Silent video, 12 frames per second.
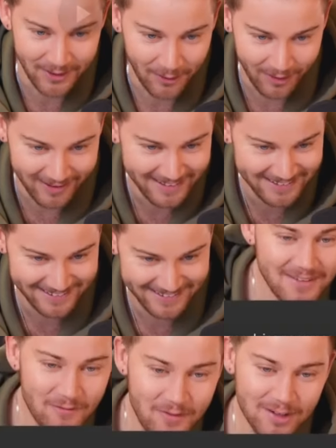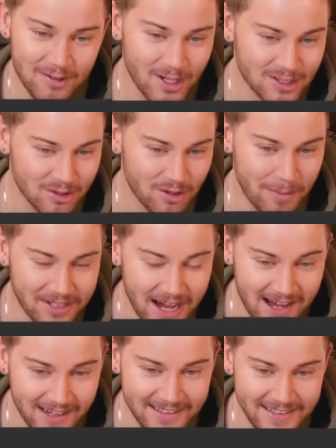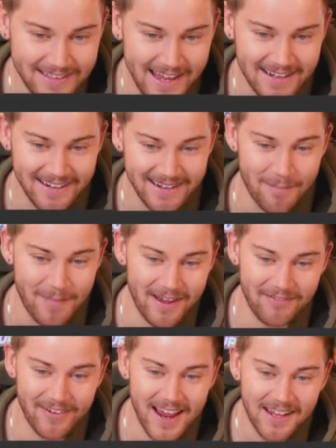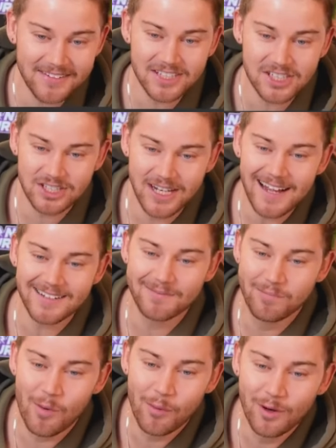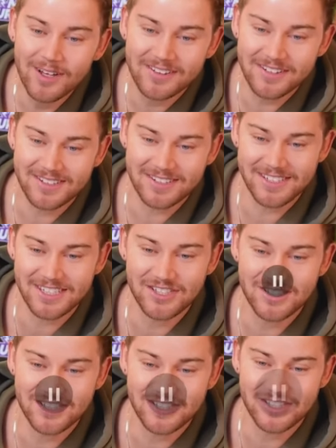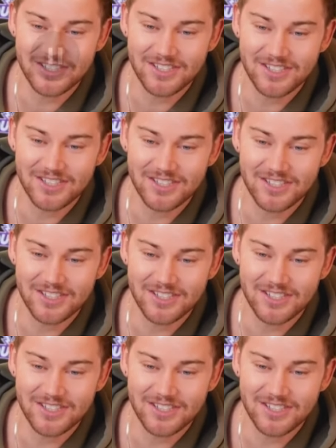Video. Wieso löscht du Kommentare, die gegen deine perverse staatspopulistische Gesch Warte, was?